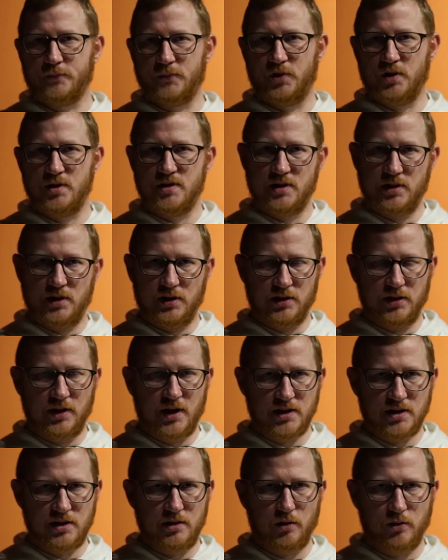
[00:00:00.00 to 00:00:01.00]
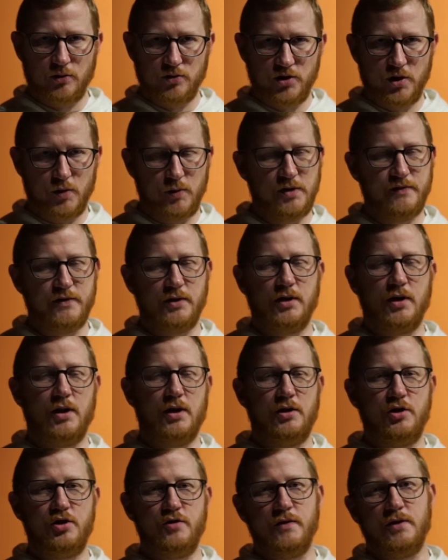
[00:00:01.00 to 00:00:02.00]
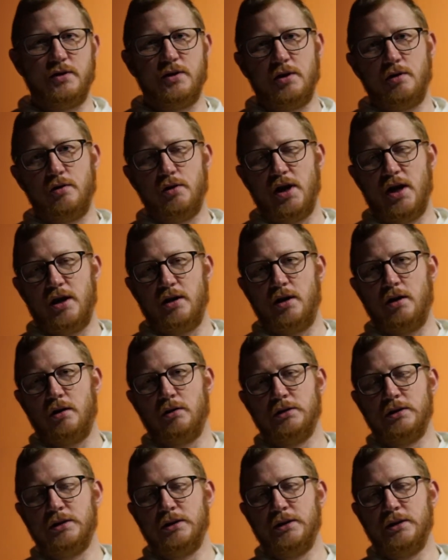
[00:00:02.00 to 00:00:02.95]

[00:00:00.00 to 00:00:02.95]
To jest jedenasty rozdział Ewangelii Świętego Jana.